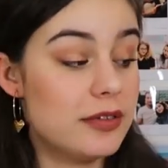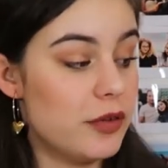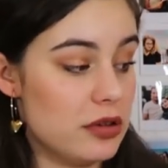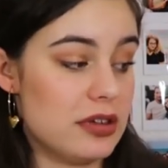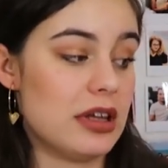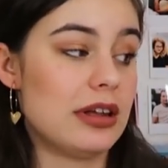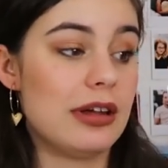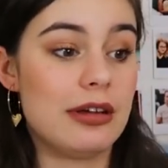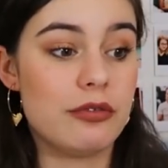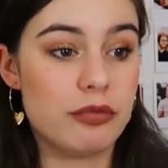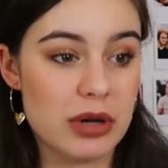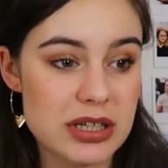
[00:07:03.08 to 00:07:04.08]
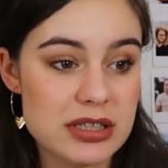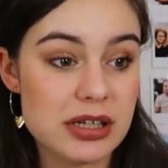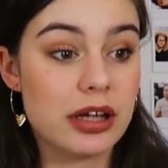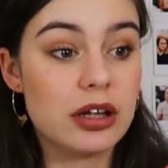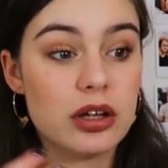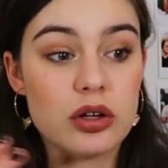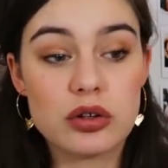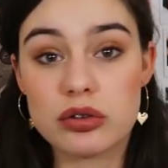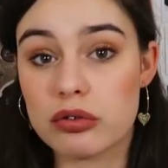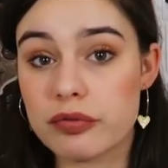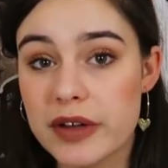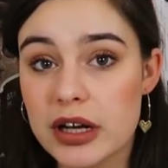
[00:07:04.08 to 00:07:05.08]
związane właśnie z
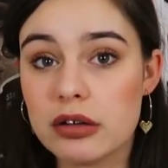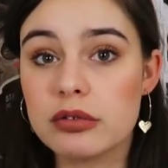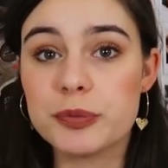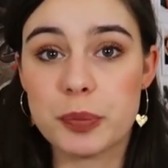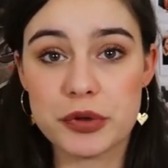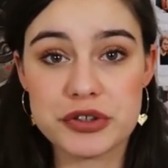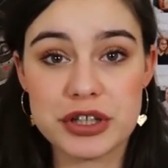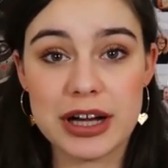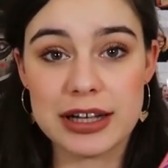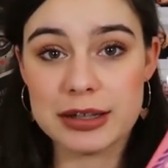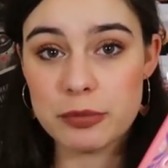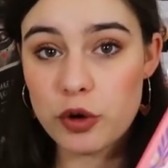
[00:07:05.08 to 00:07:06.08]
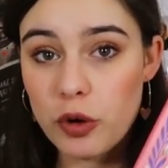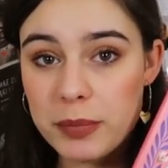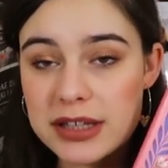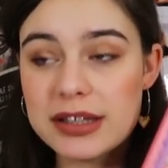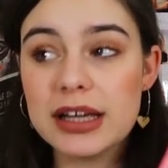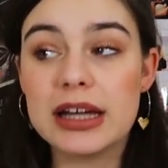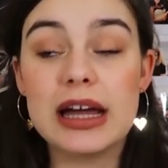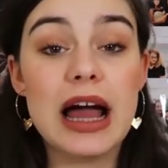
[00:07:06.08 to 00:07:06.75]
tą wiarą, z postrzeganiem kobiet